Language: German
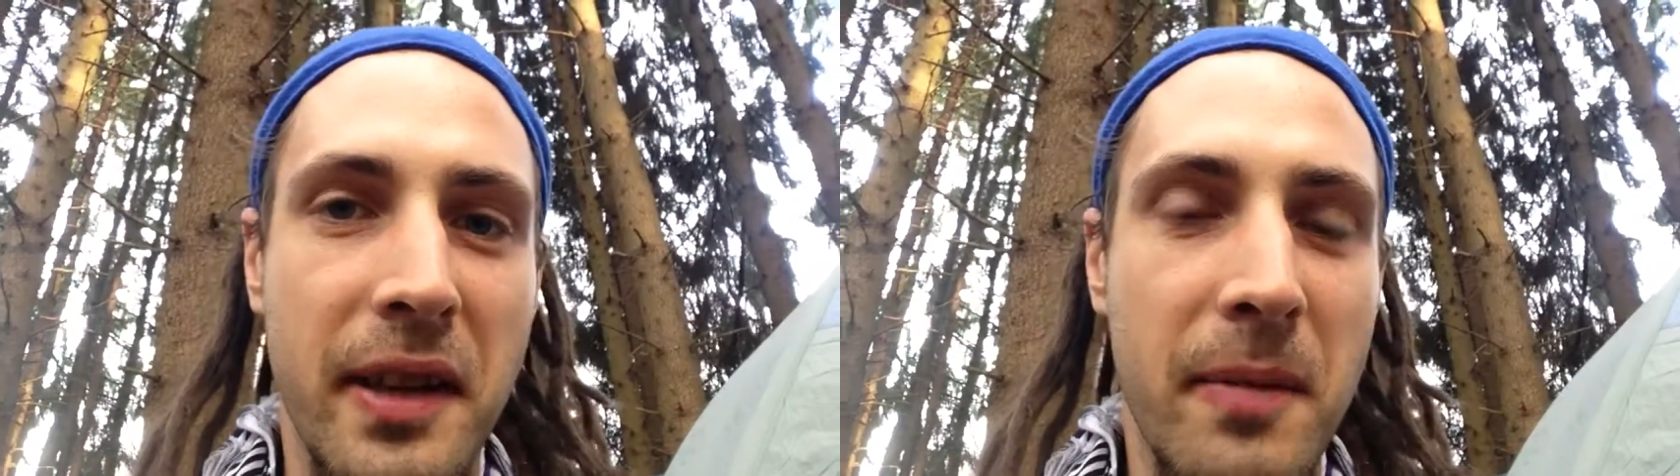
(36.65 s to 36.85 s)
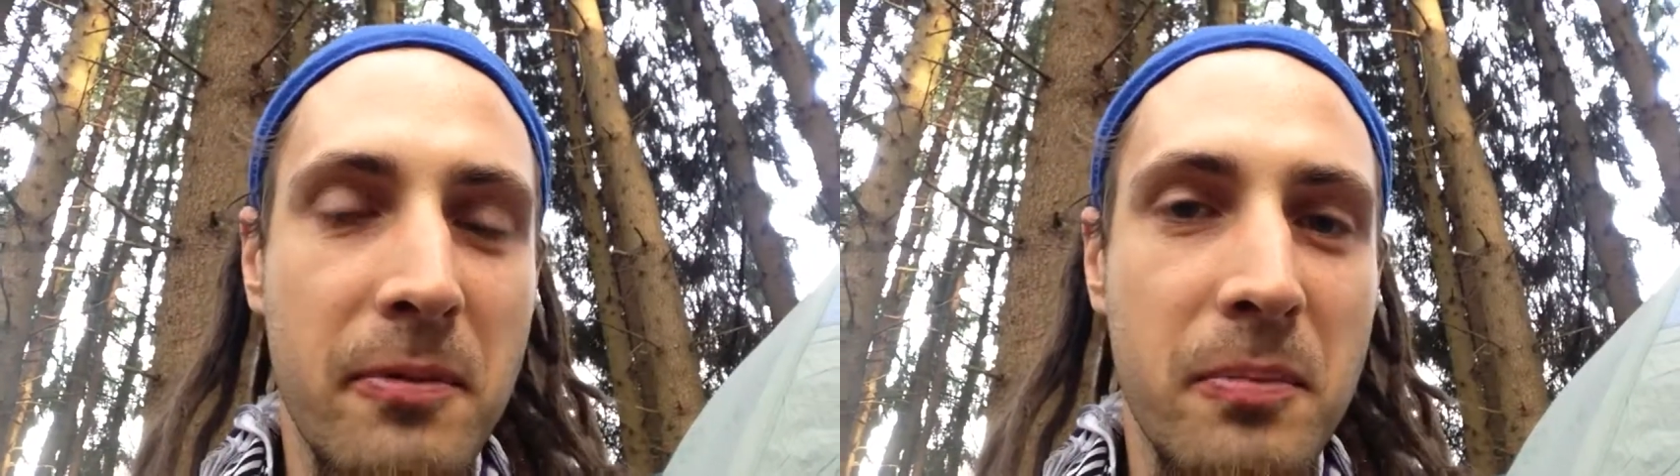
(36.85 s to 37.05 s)

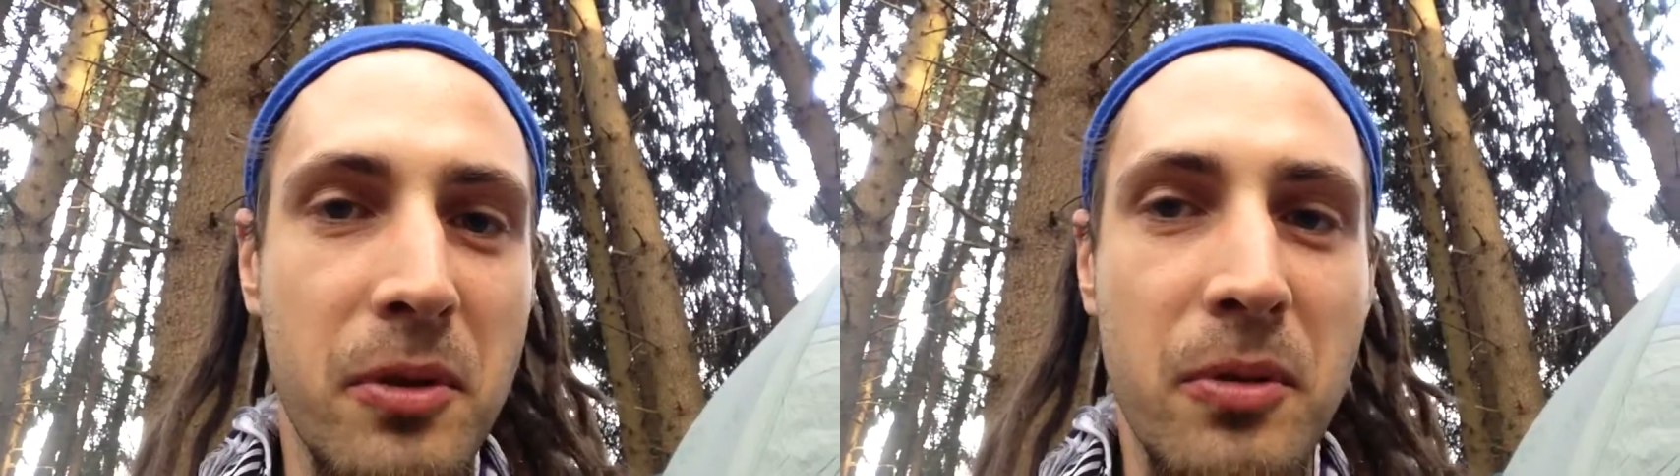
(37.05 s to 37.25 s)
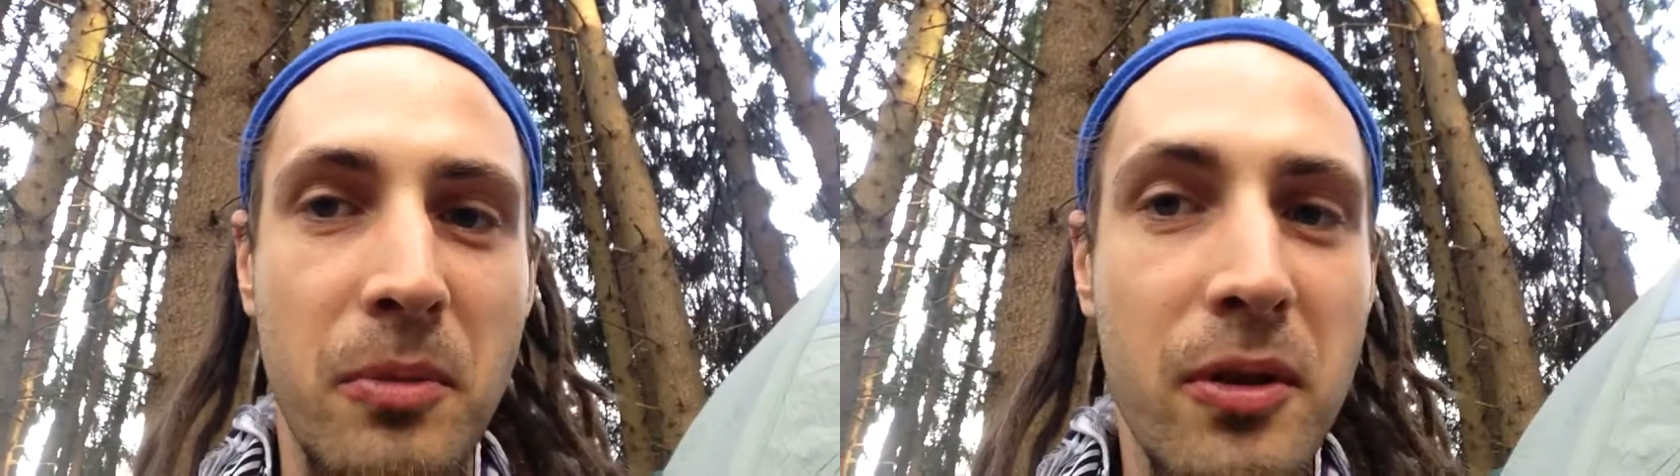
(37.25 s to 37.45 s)
kämpfen
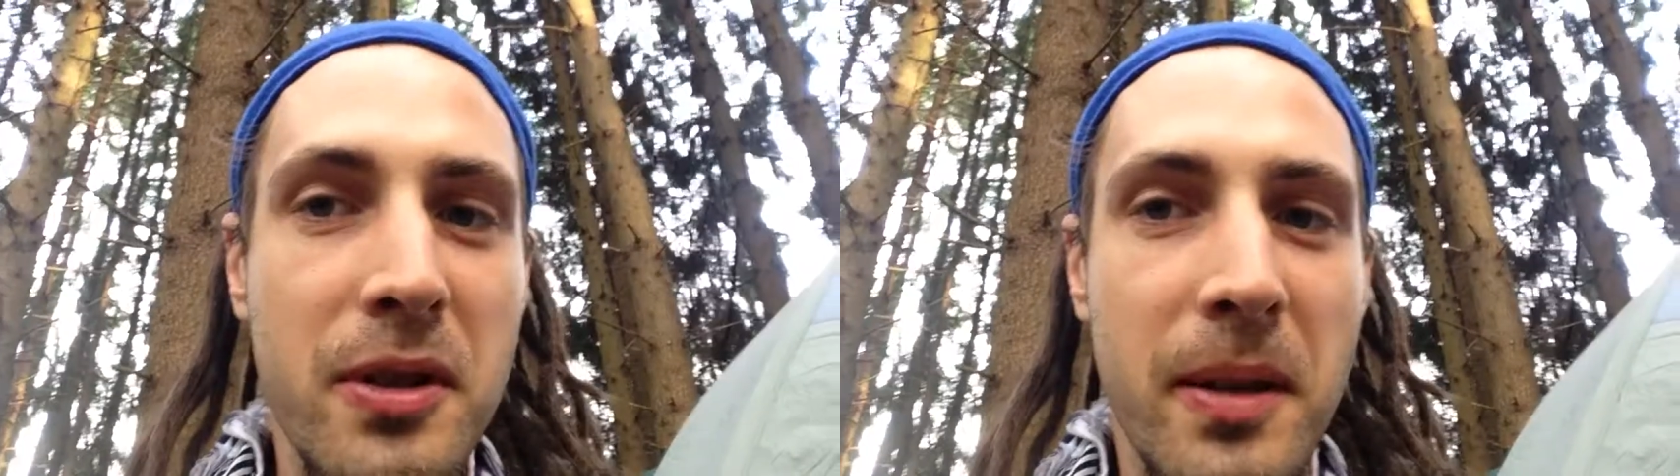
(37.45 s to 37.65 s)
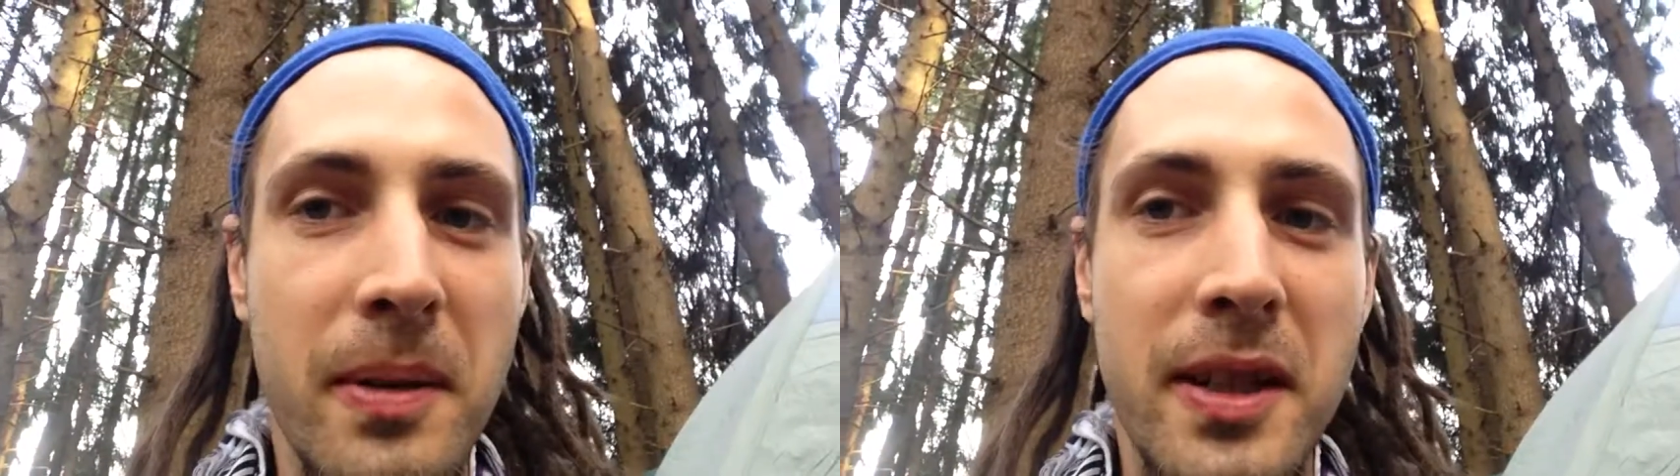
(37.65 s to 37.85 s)
muss, muss
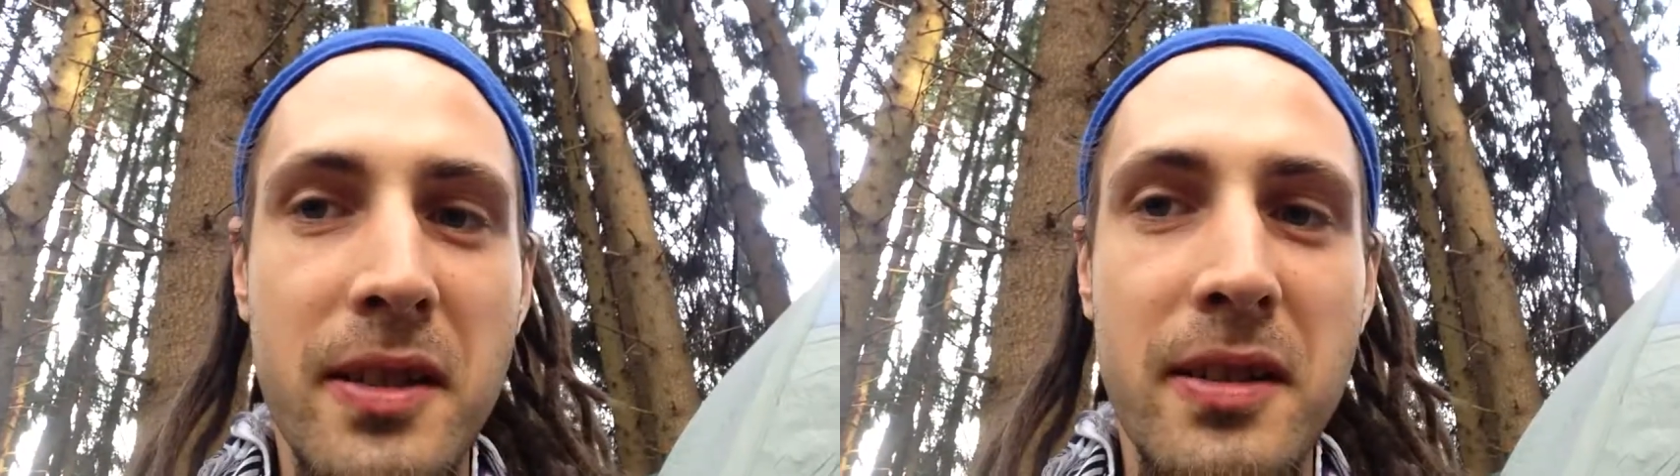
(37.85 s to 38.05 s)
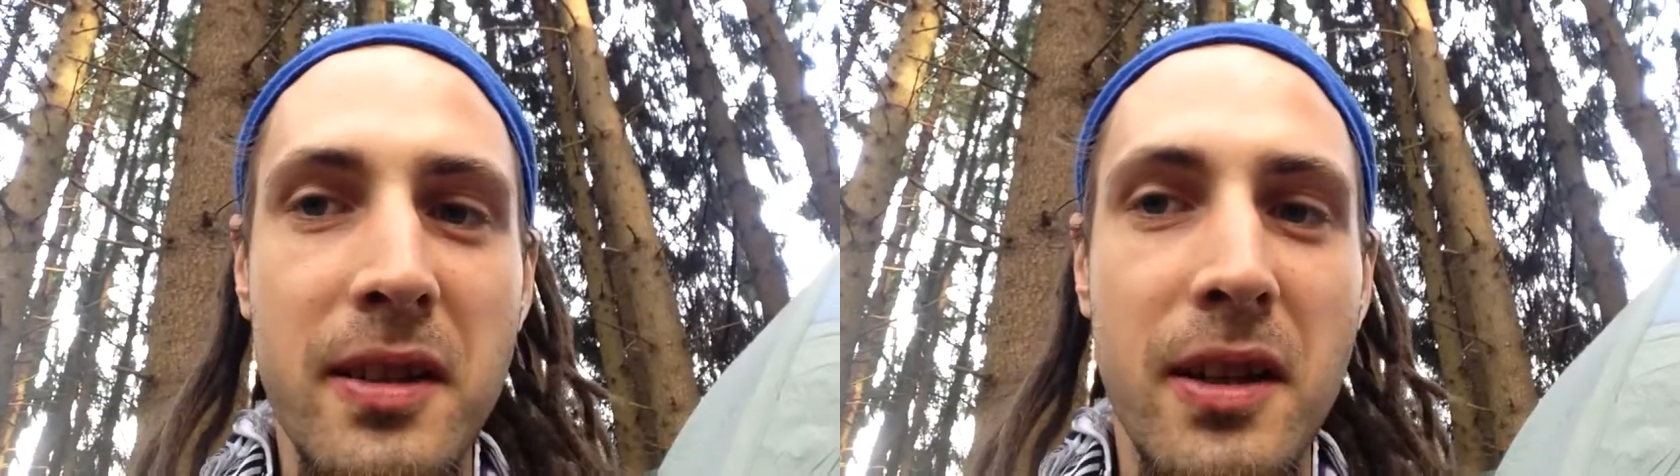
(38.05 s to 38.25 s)
ich aber nicht.